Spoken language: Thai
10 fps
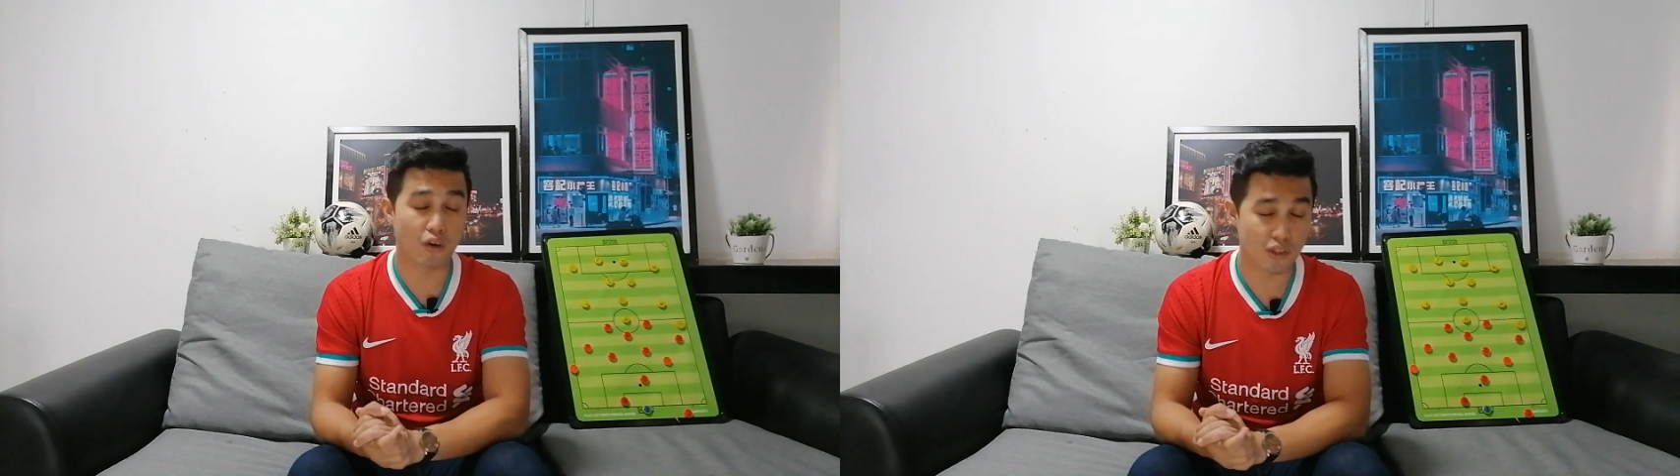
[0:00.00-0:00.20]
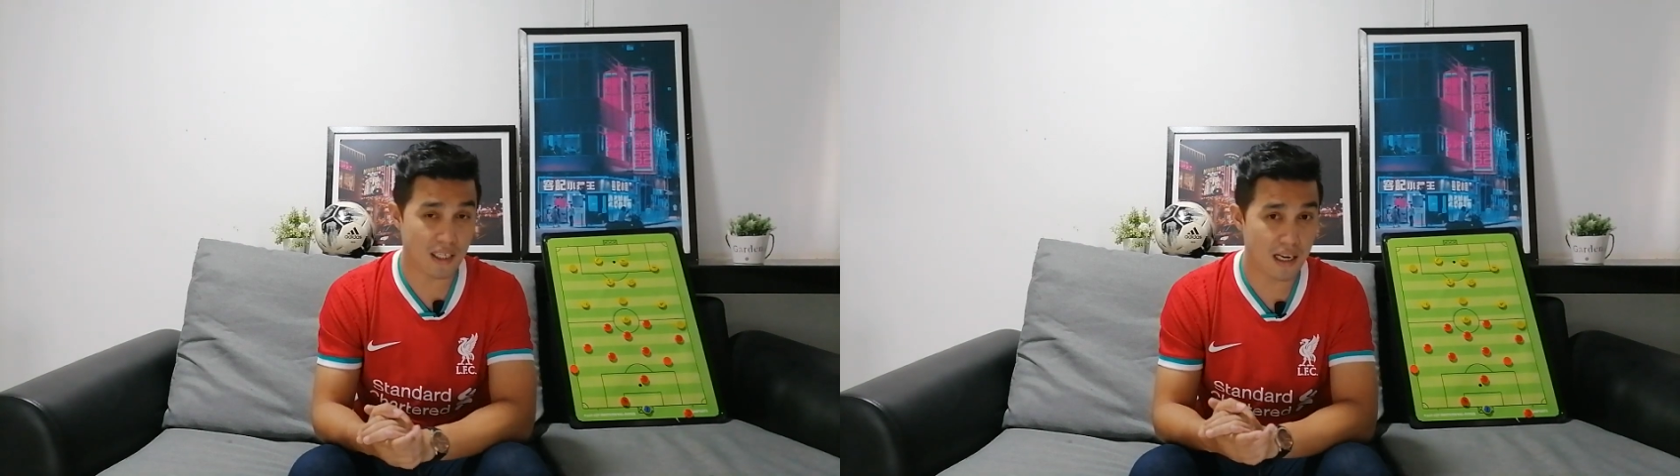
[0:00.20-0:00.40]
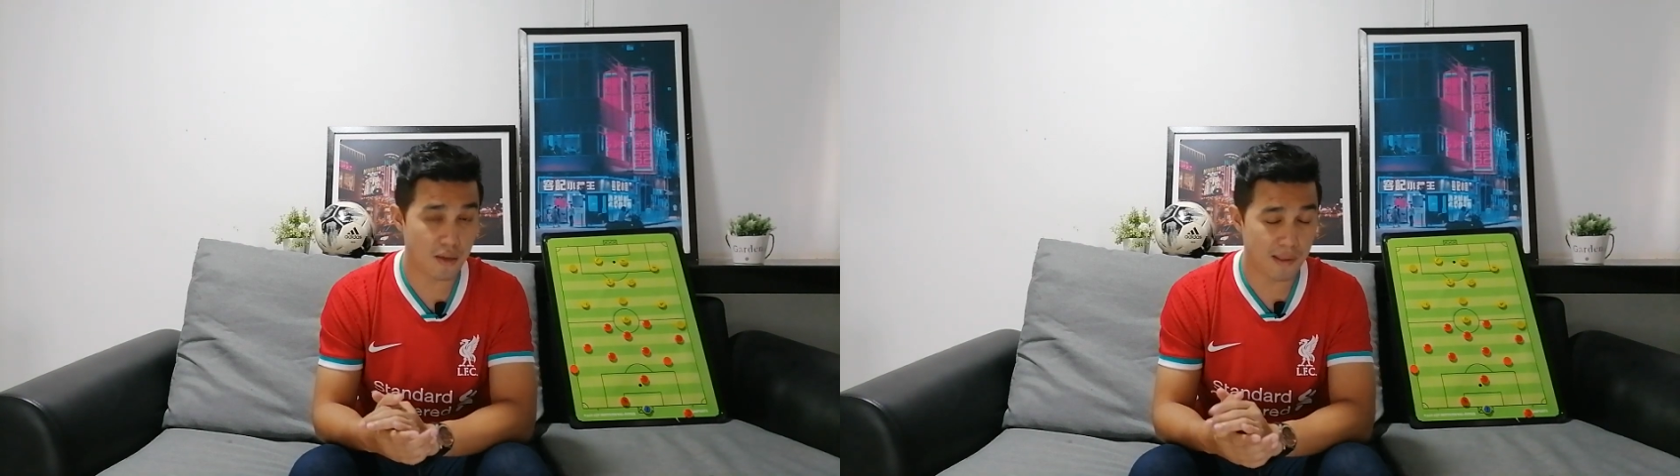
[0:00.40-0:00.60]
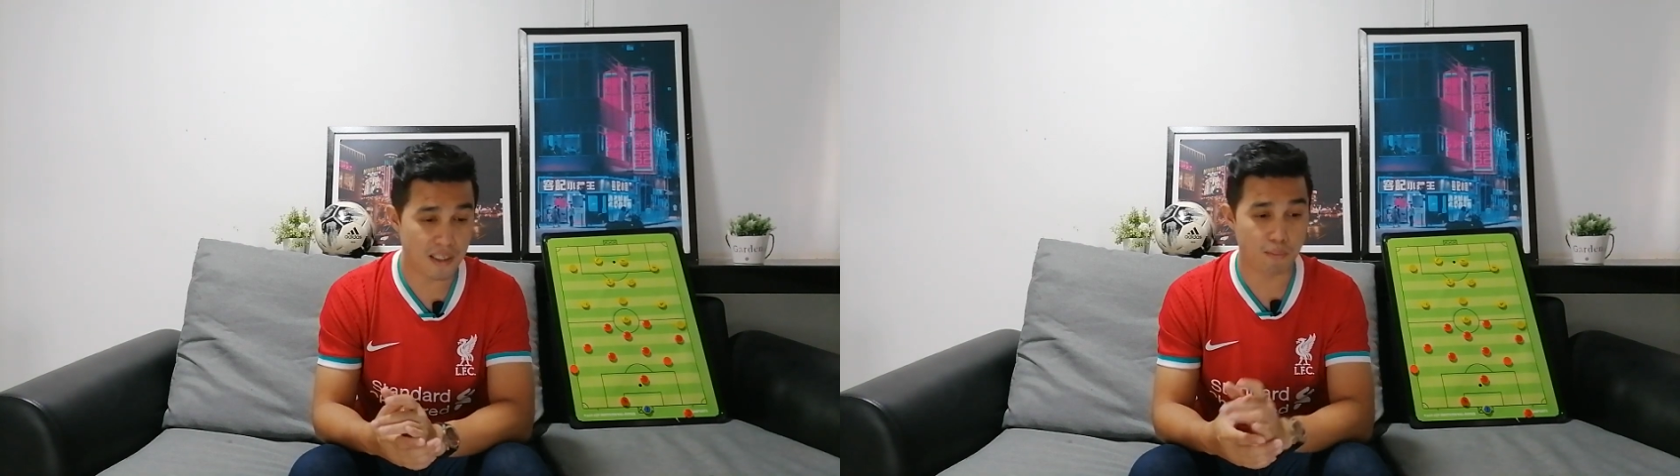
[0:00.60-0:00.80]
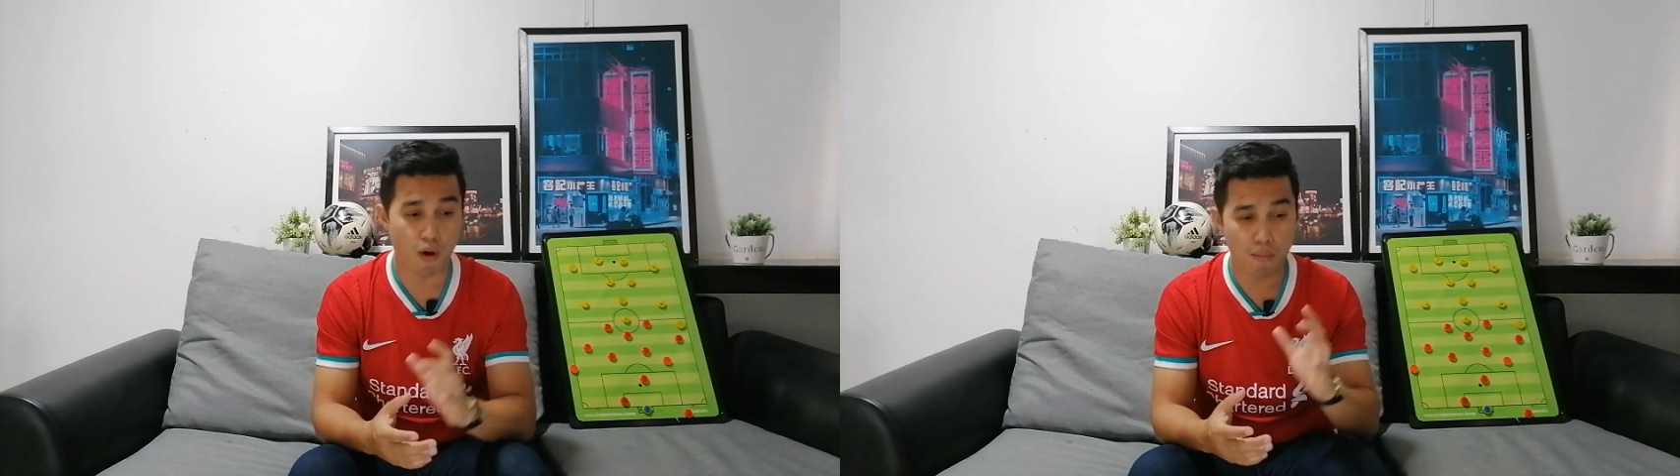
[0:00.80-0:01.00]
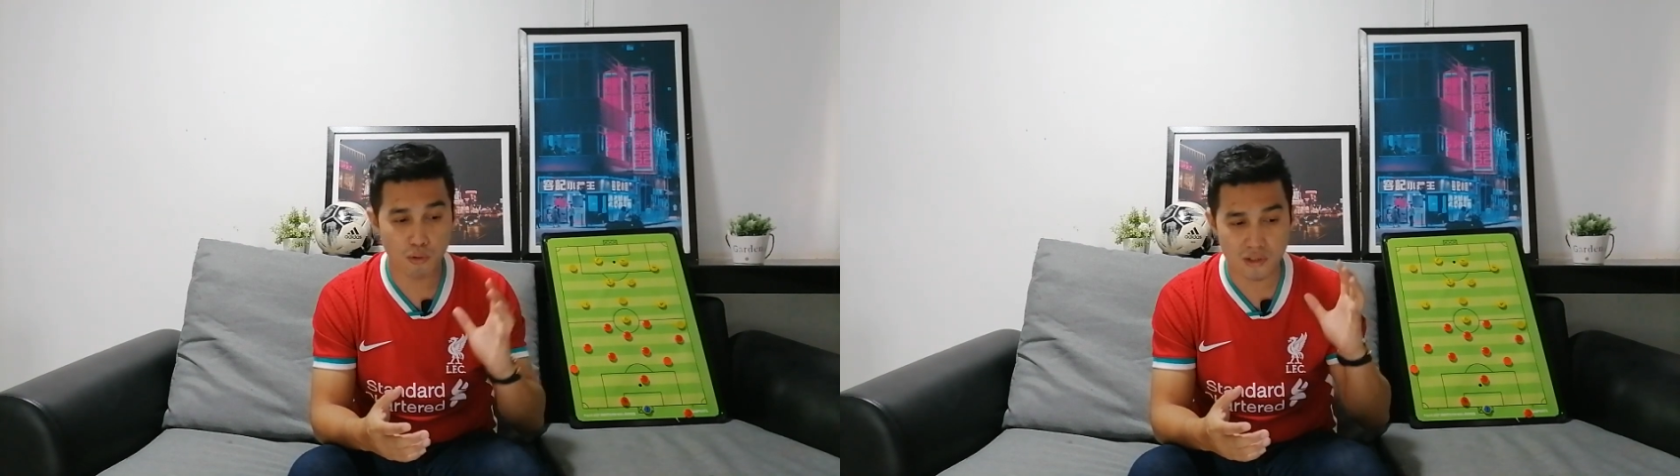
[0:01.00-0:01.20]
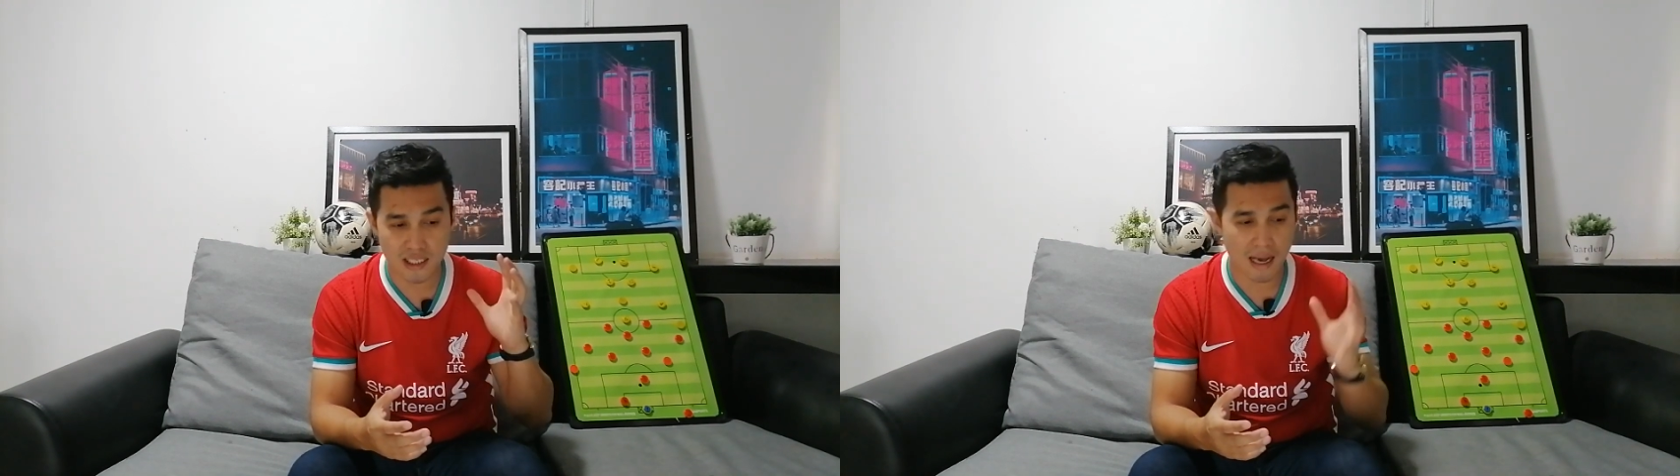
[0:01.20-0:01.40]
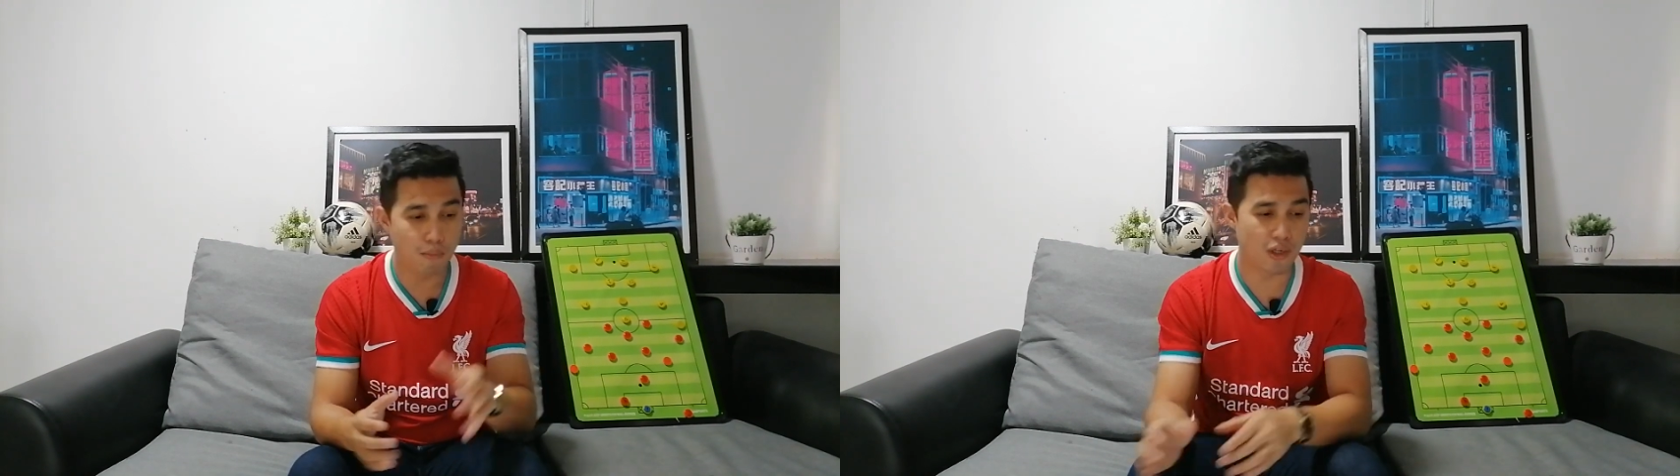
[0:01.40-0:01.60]
ของทางด้านเรอลมาดริดพร้อมลง
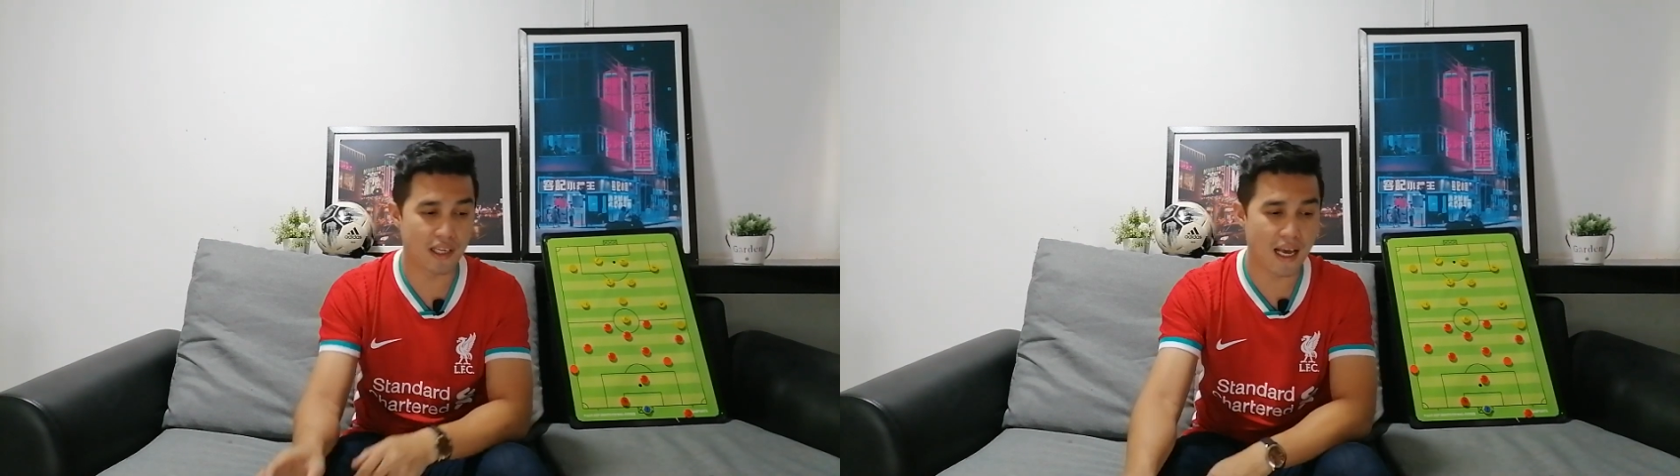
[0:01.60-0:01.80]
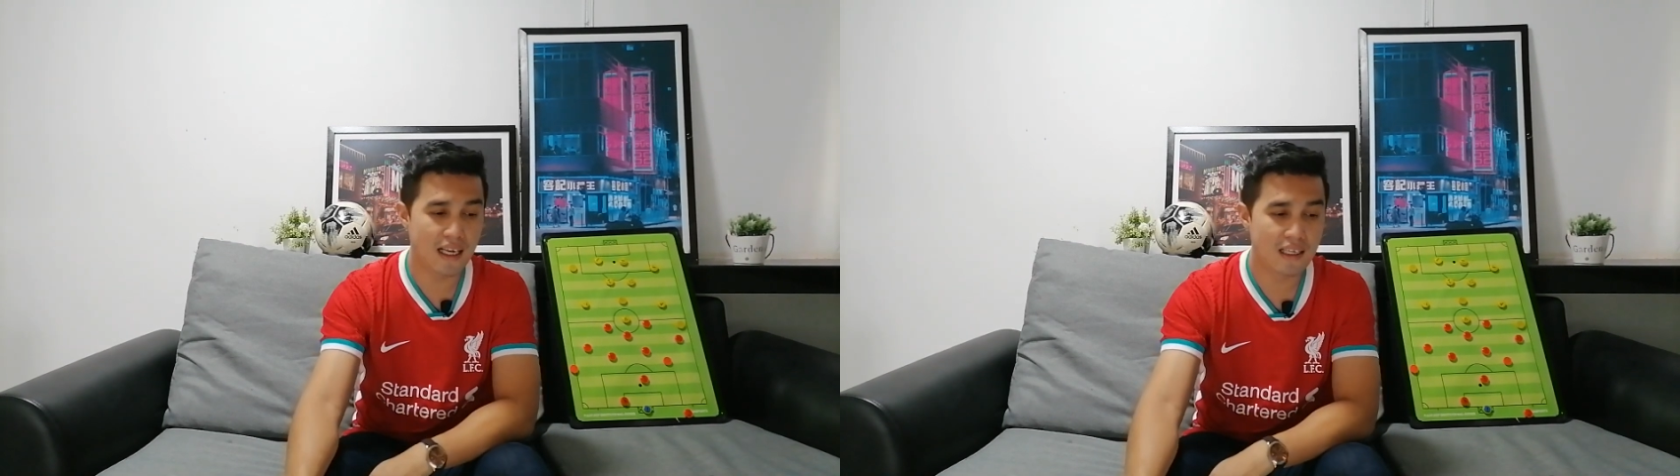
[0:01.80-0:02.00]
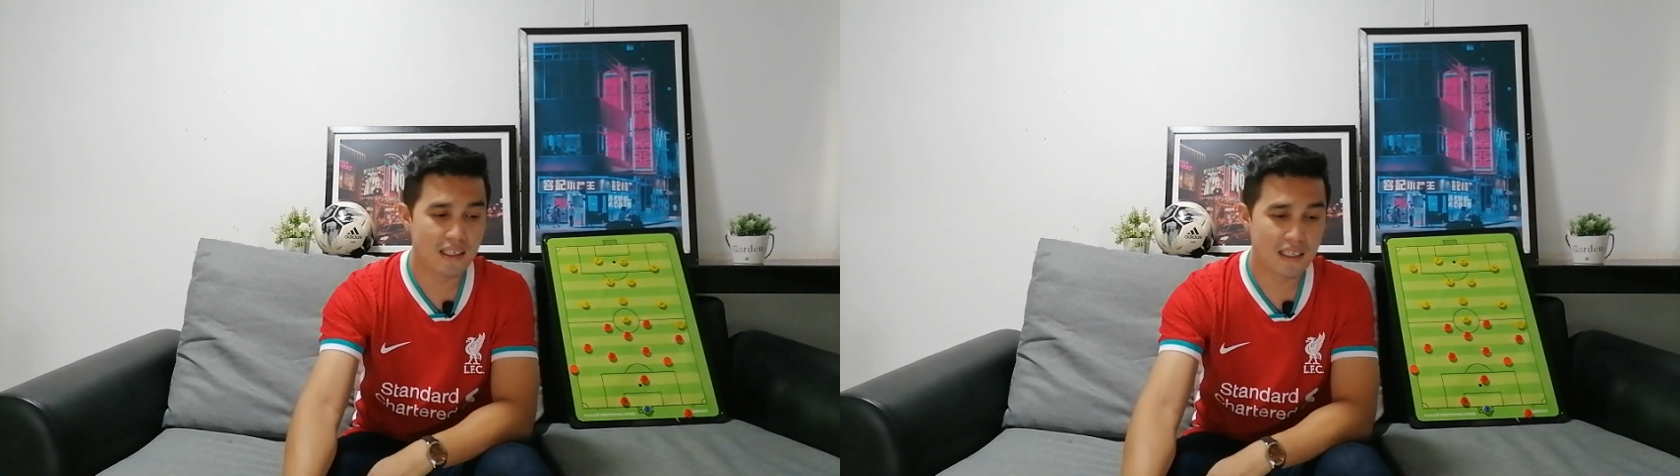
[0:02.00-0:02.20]
สนามหมดเลยนะ